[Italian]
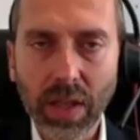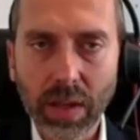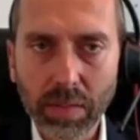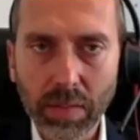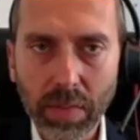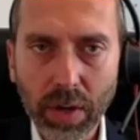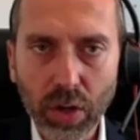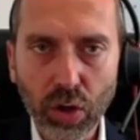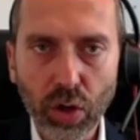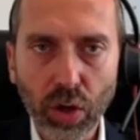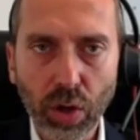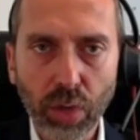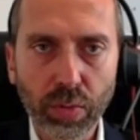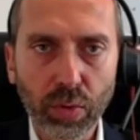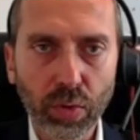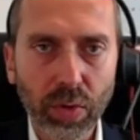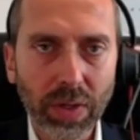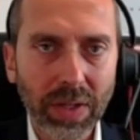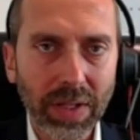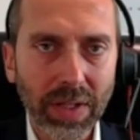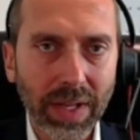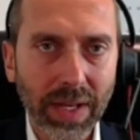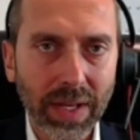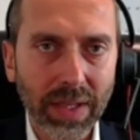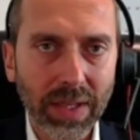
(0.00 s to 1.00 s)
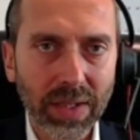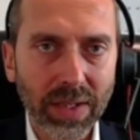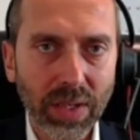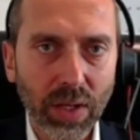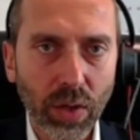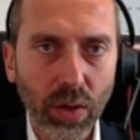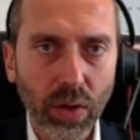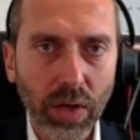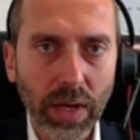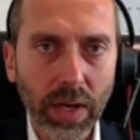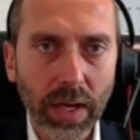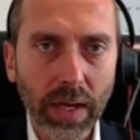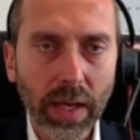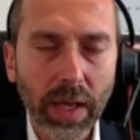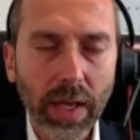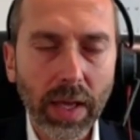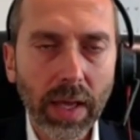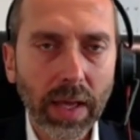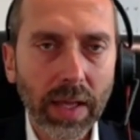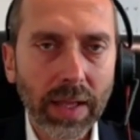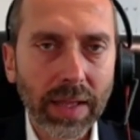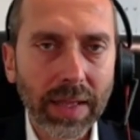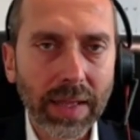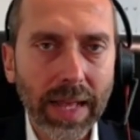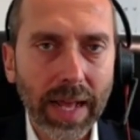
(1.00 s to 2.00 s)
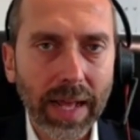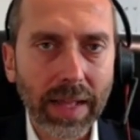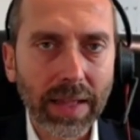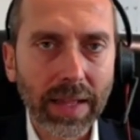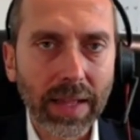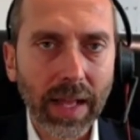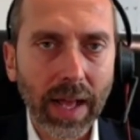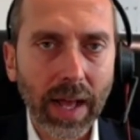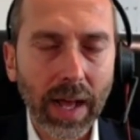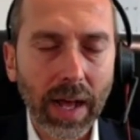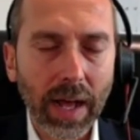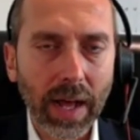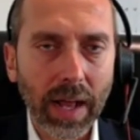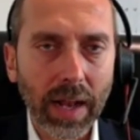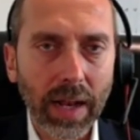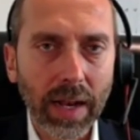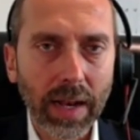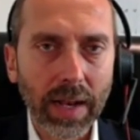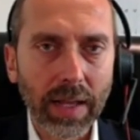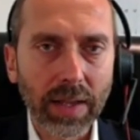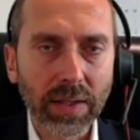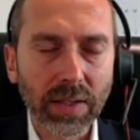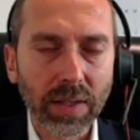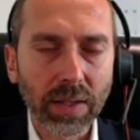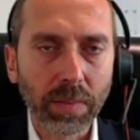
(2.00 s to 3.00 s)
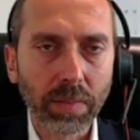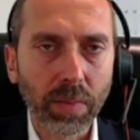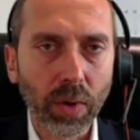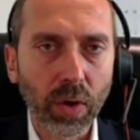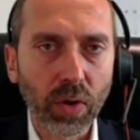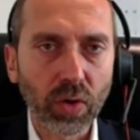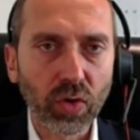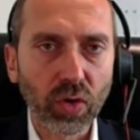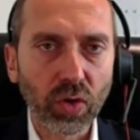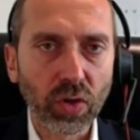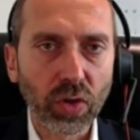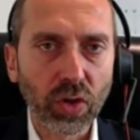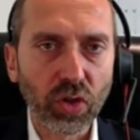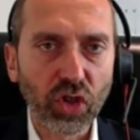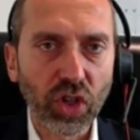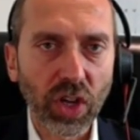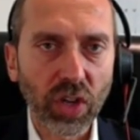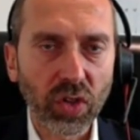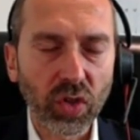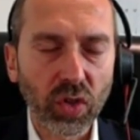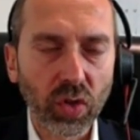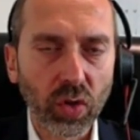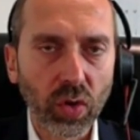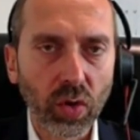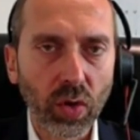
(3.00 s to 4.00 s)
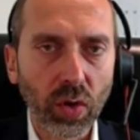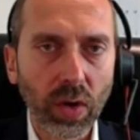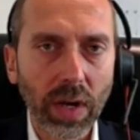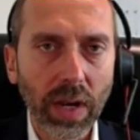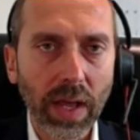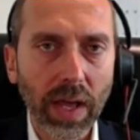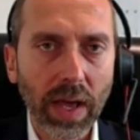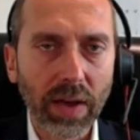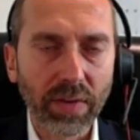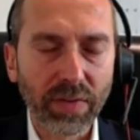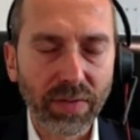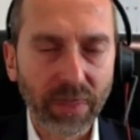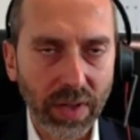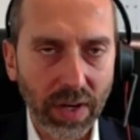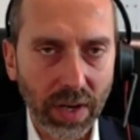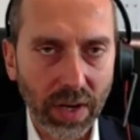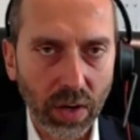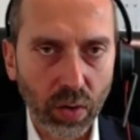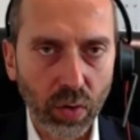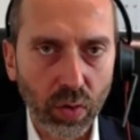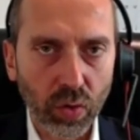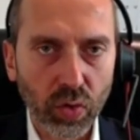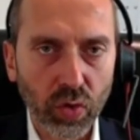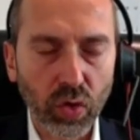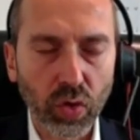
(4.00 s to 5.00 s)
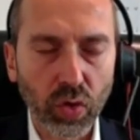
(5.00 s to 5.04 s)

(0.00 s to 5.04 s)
a settembre dopo un'indicazione data al simposio di Jackson Hall a fine